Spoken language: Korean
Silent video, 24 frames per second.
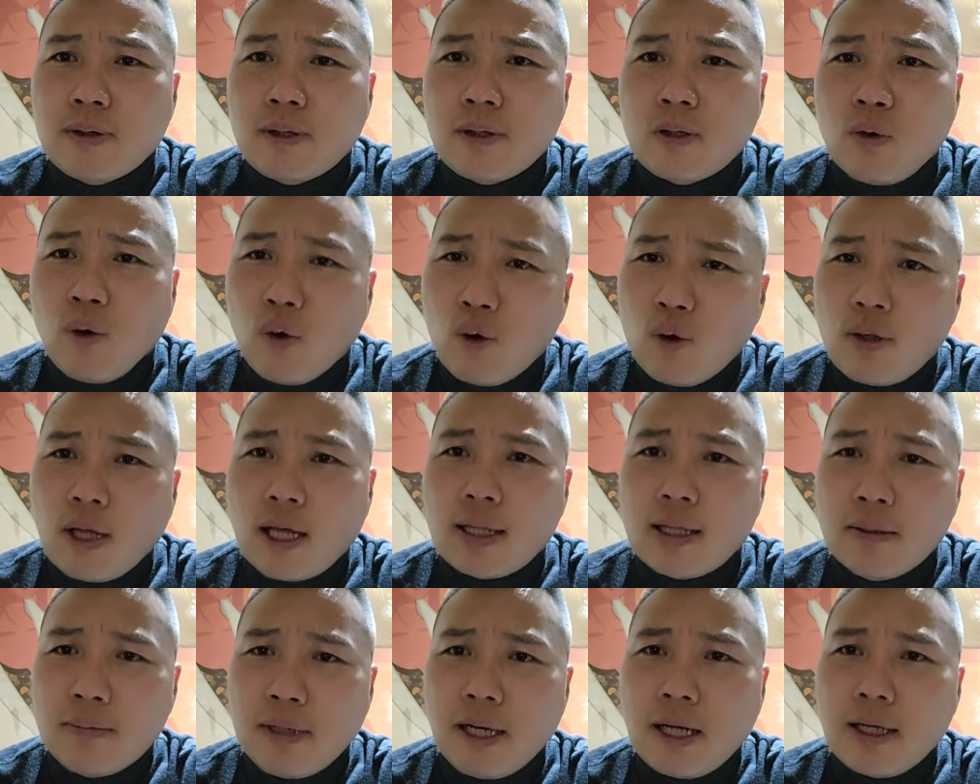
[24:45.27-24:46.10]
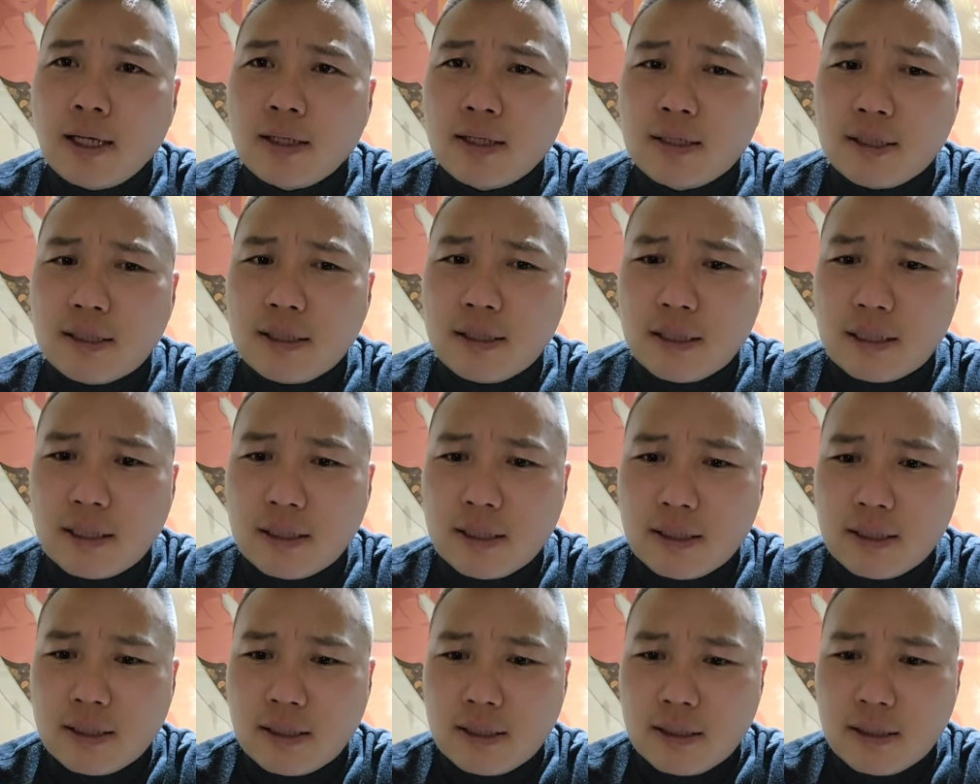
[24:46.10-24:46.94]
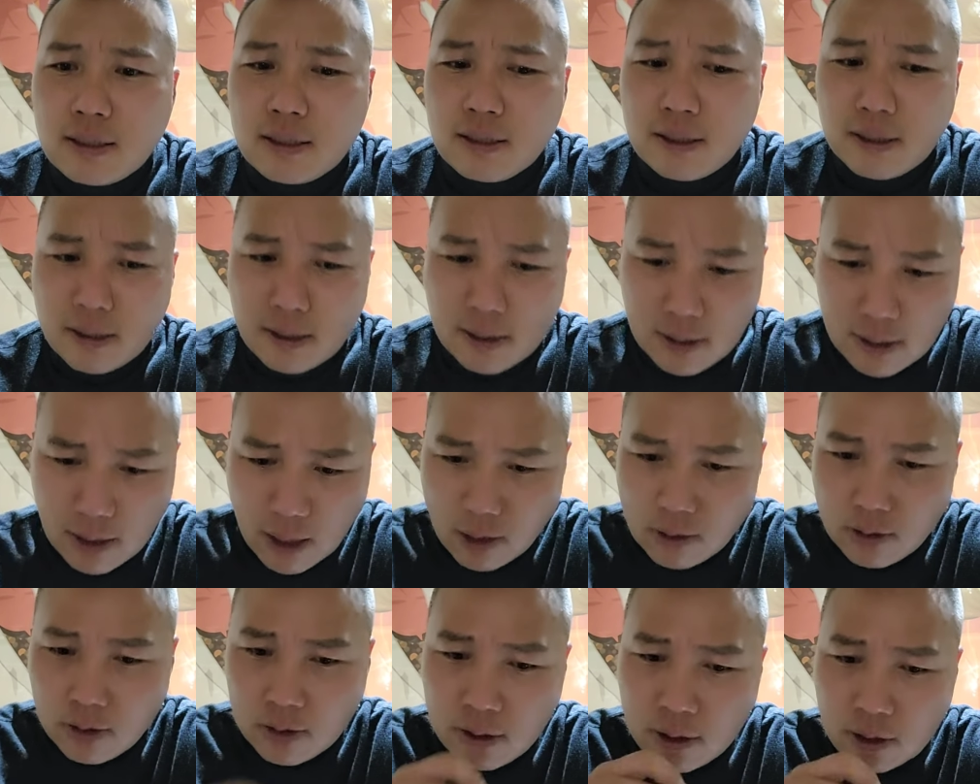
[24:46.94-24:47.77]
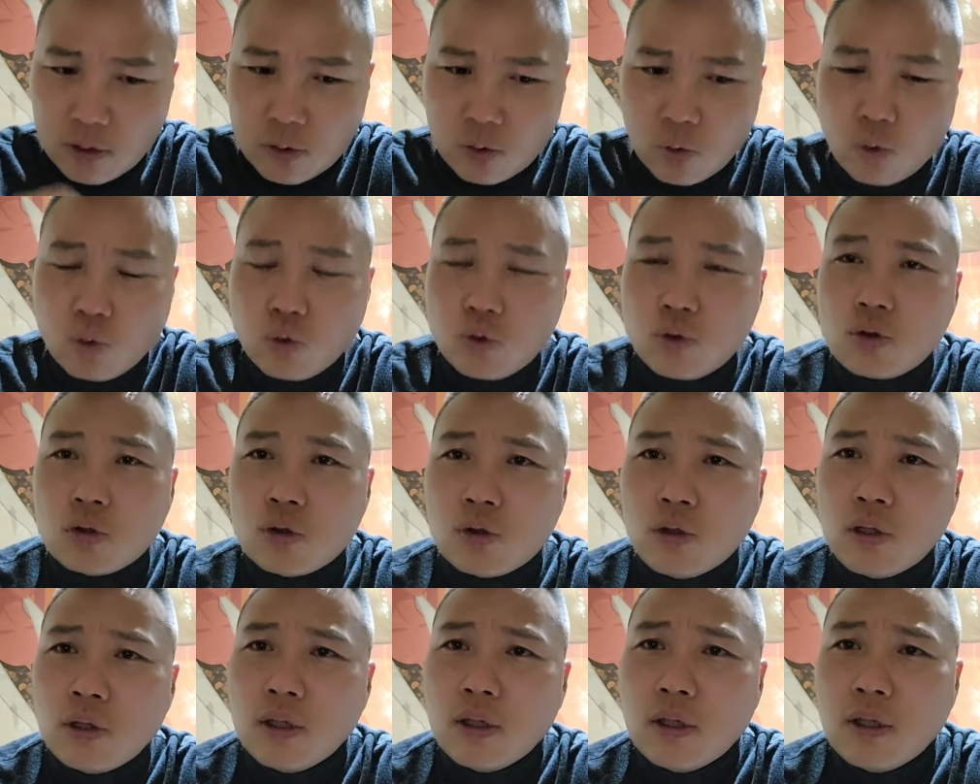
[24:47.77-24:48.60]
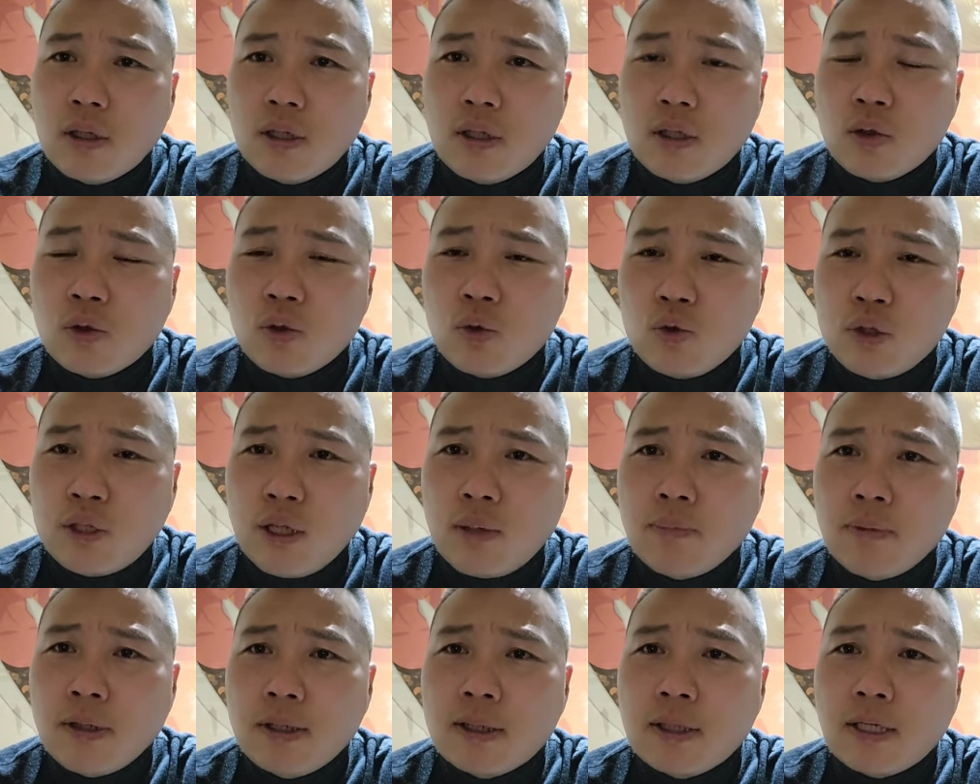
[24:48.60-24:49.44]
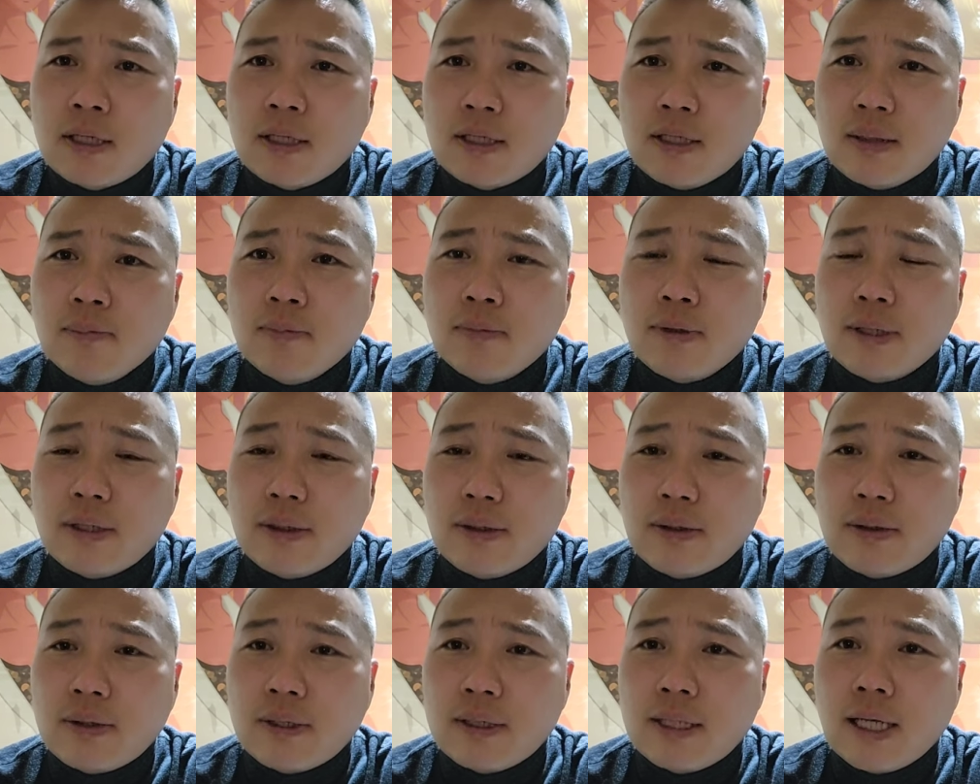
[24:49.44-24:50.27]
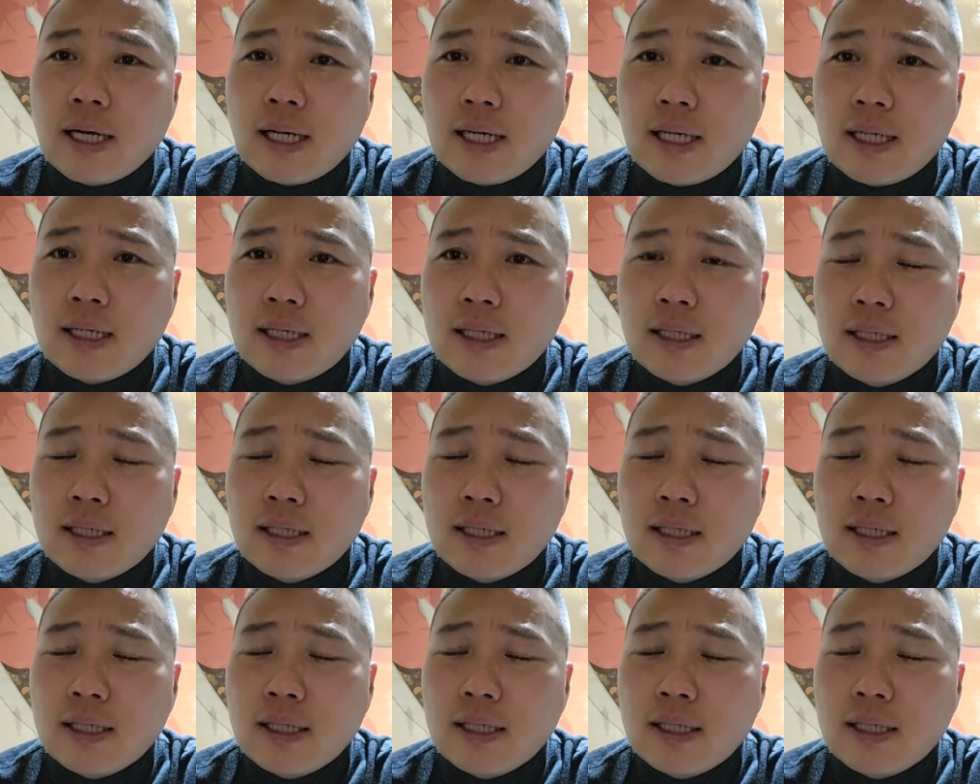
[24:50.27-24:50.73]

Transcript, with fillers: 고기도 안 넘어가겠지. 그래서 그냥 소주 두 잔 먹은 게 전부예요. 그날